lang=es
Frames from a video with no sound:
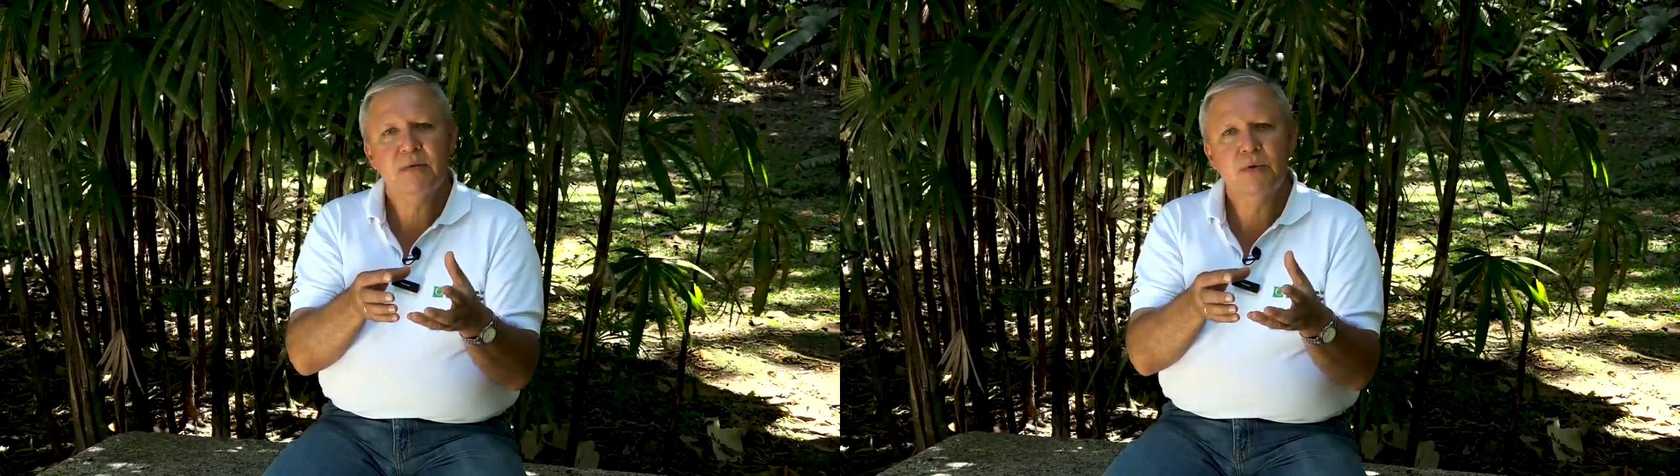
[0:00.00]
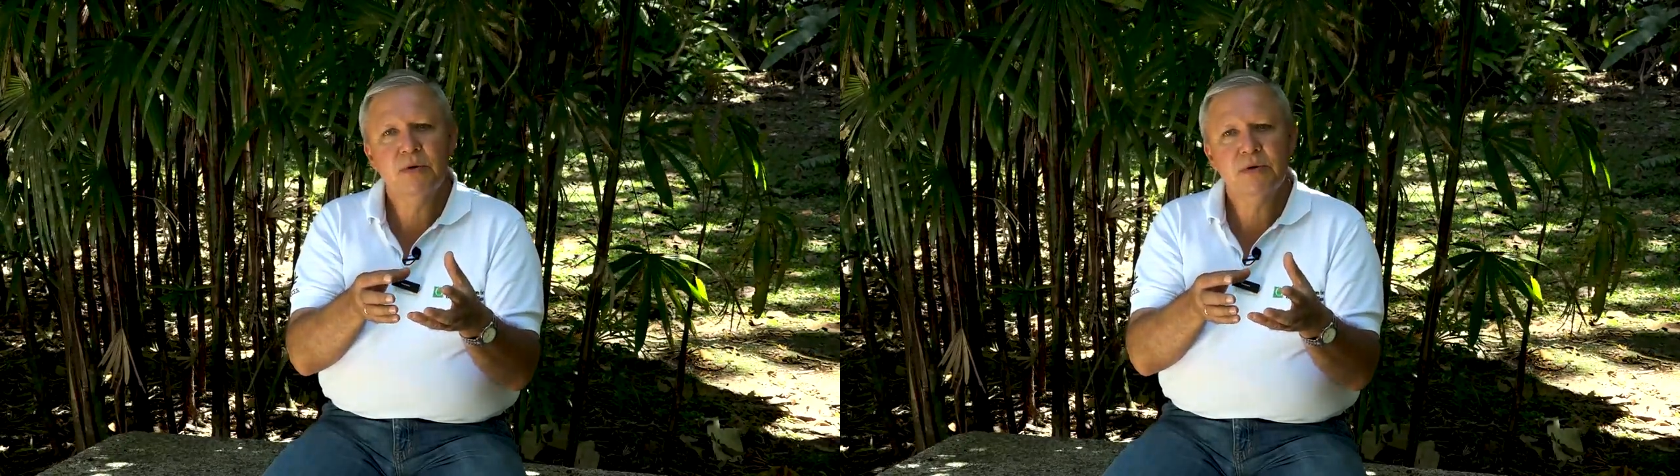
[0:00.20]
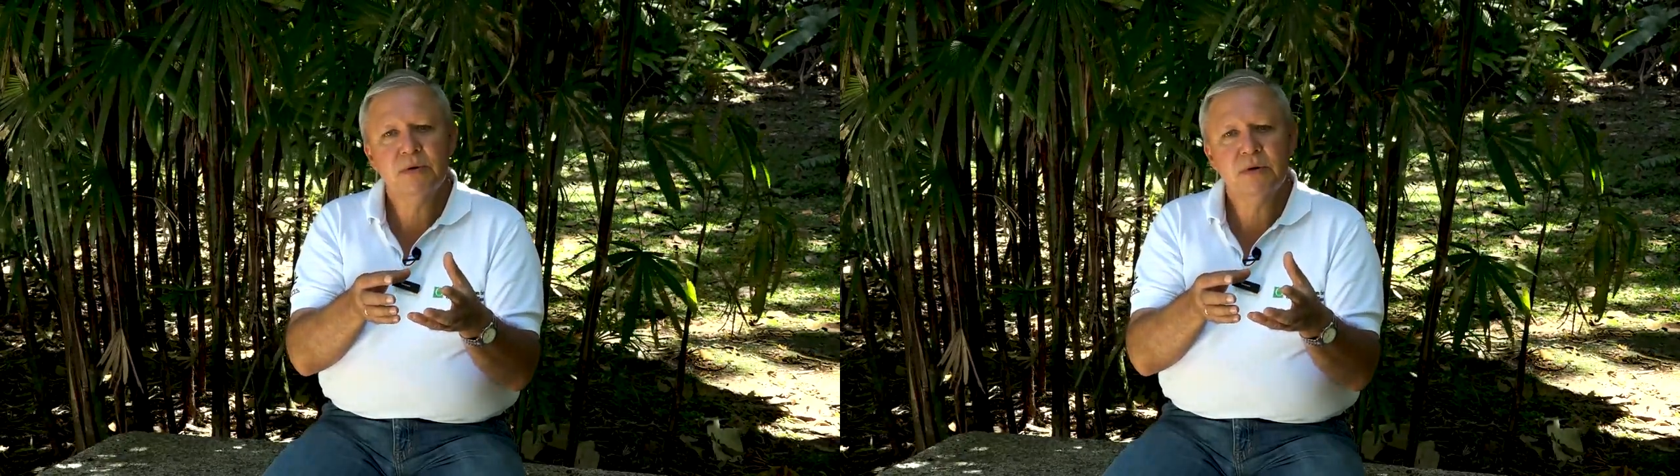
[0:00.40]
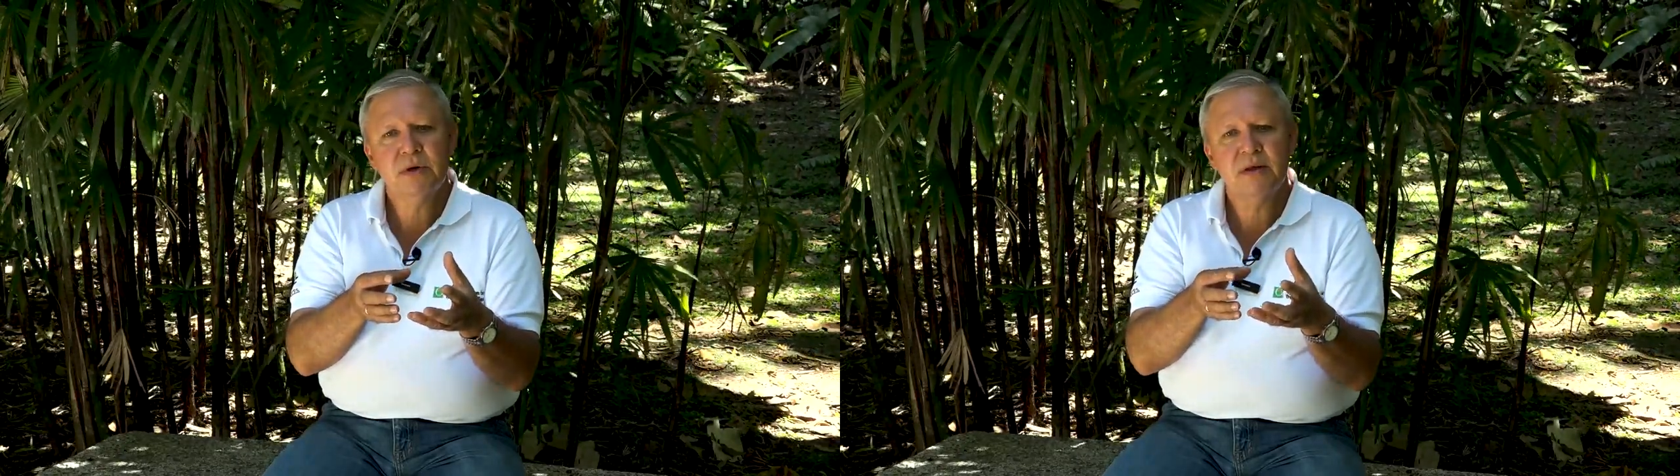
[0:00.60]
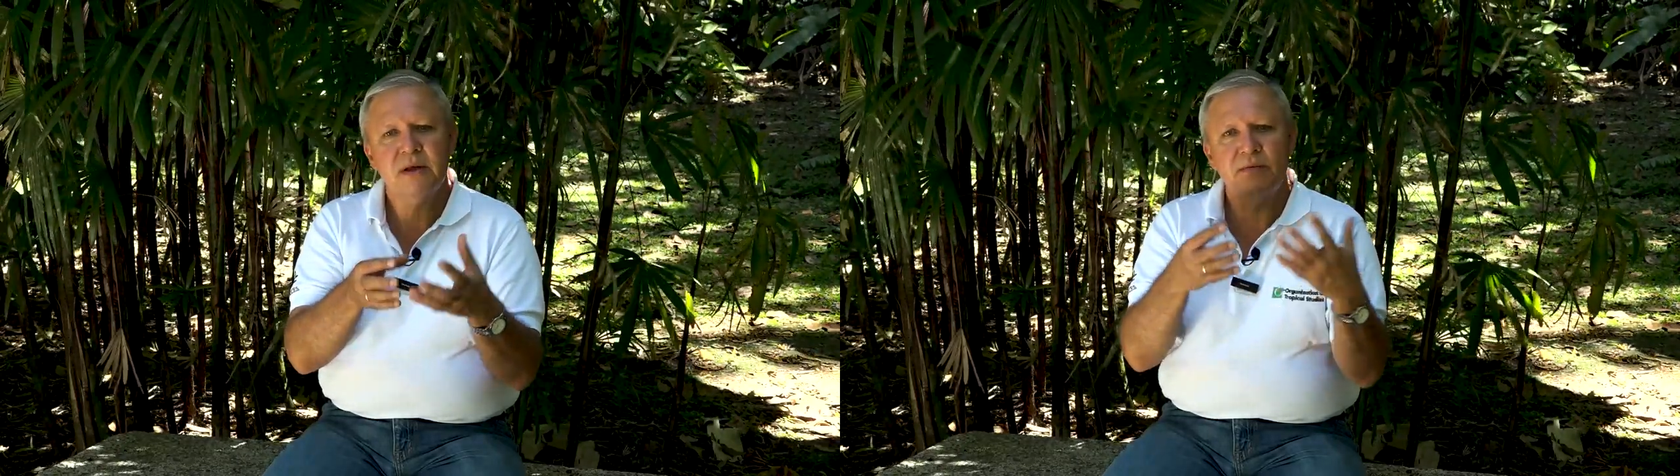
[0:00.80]
mucho lo
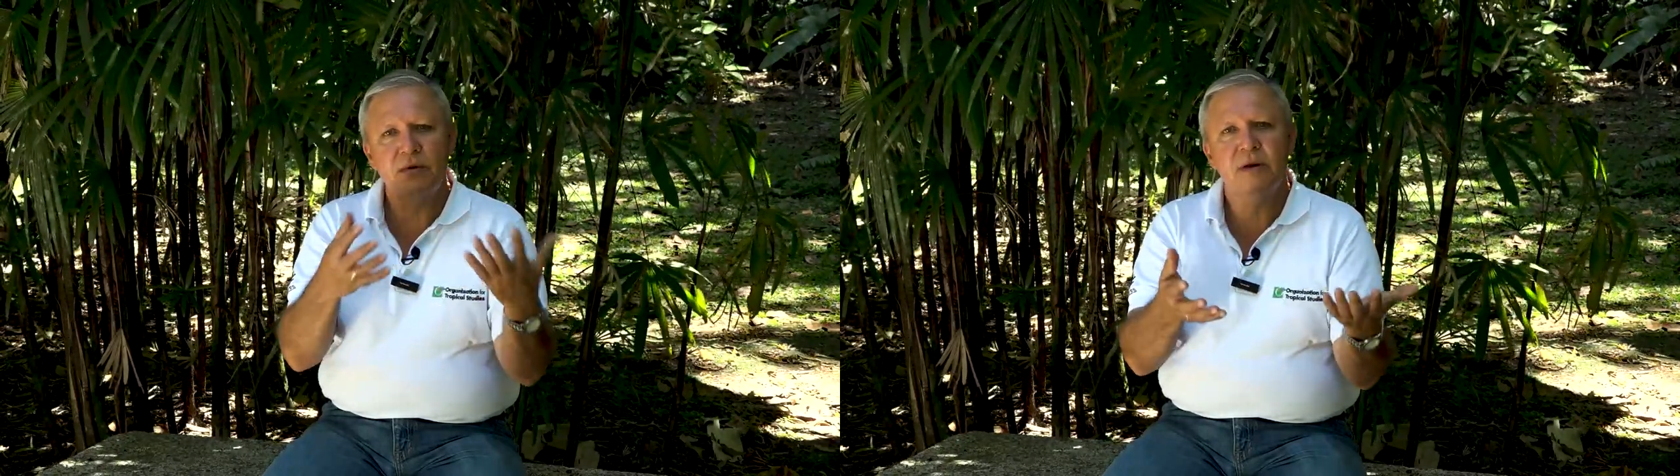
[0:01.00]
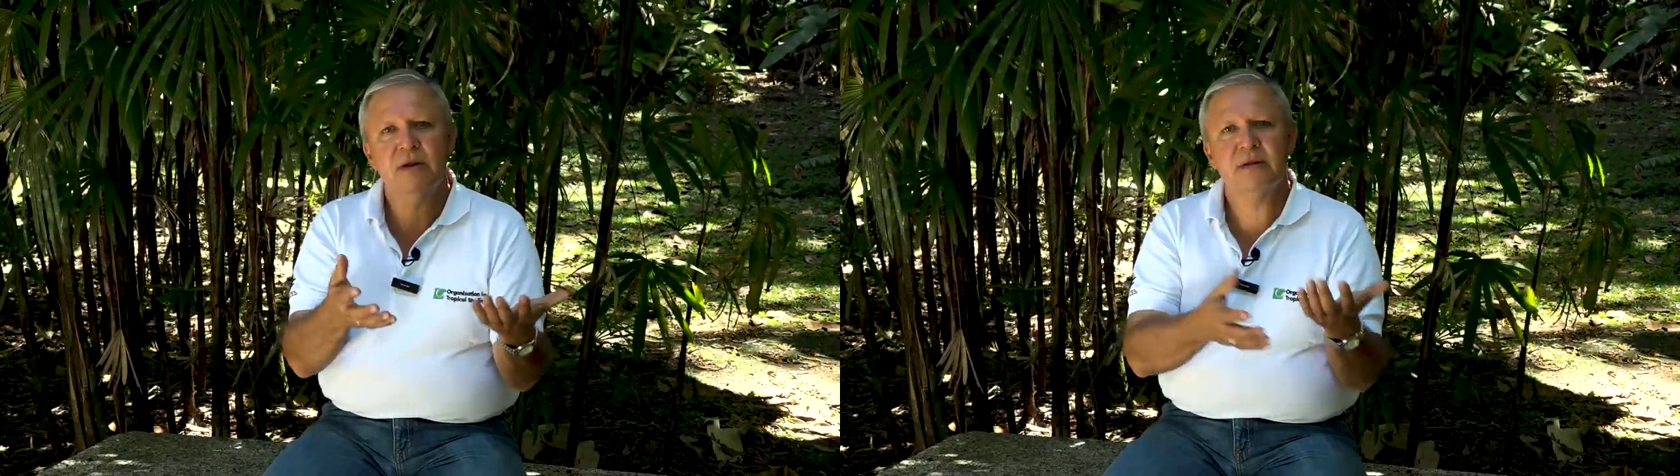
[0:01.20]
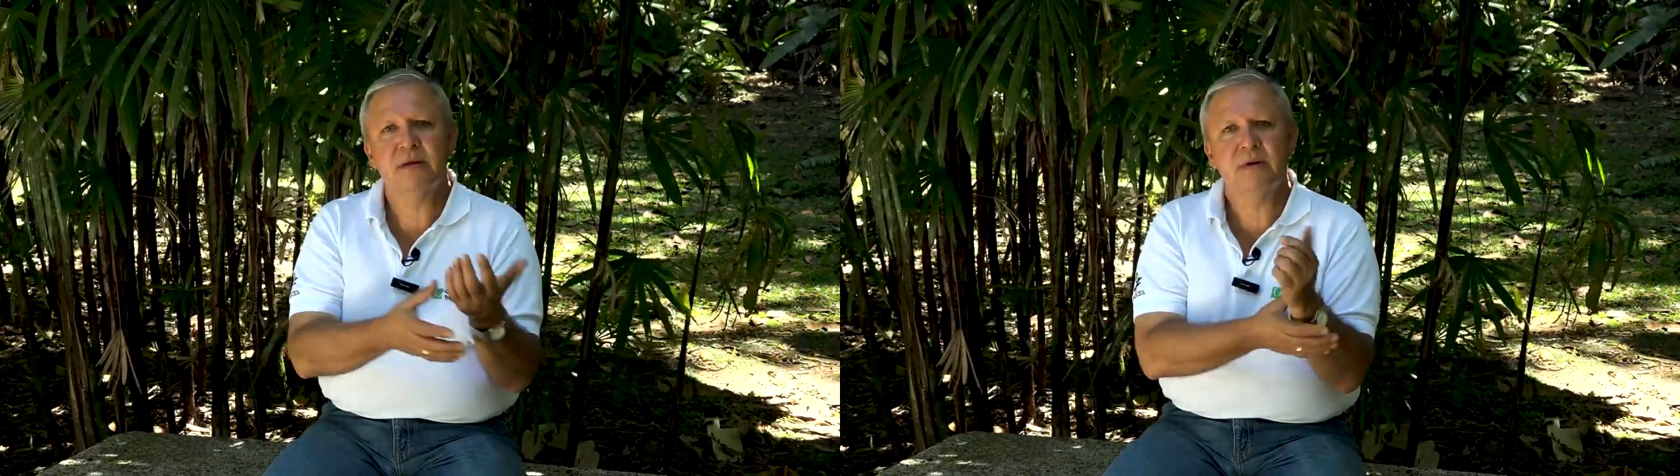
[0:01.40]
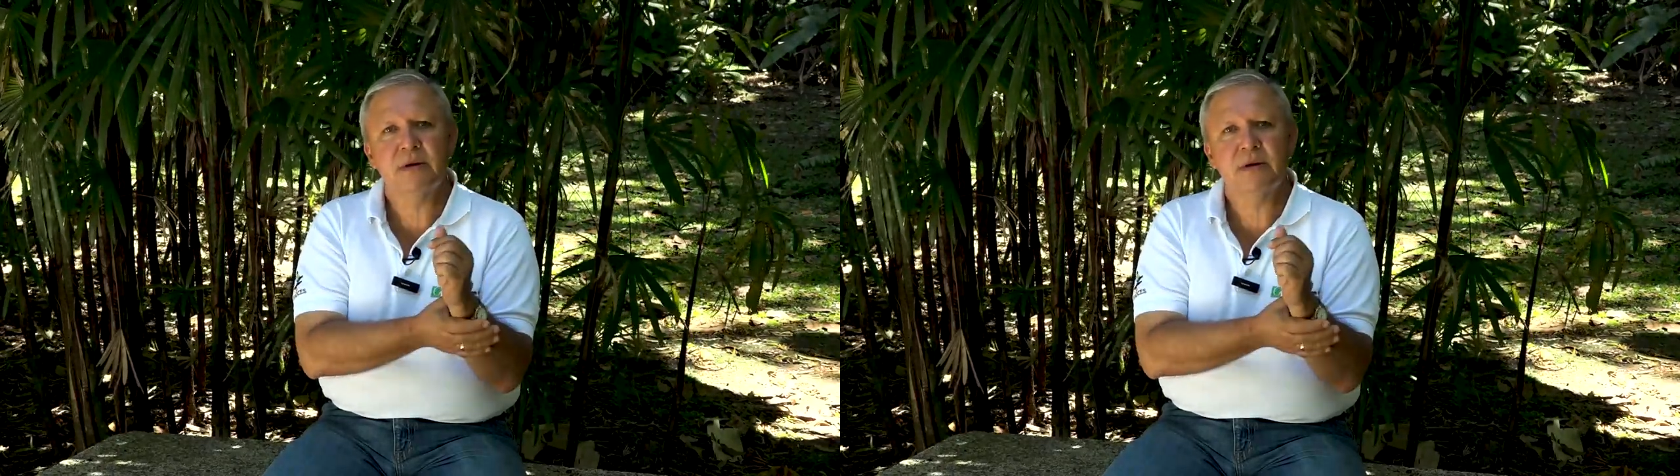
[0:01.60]
que es la flora nativa.